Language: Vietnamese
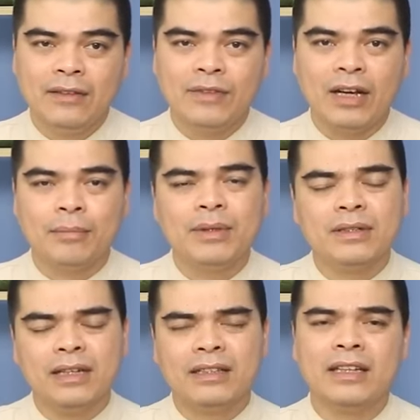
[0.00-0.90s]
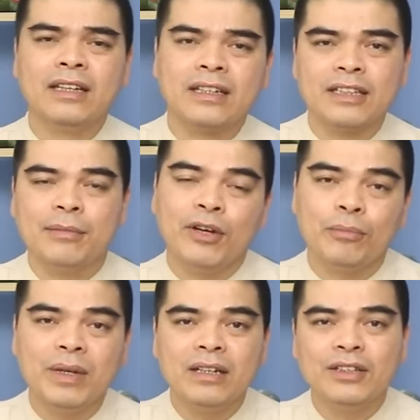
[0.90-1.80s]
và để thể hiện cái tấm
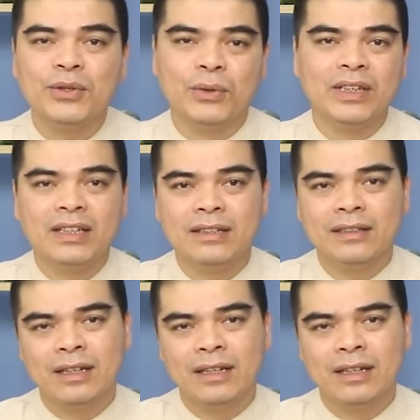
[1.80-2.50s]
lòng biết ơn tổ tiên,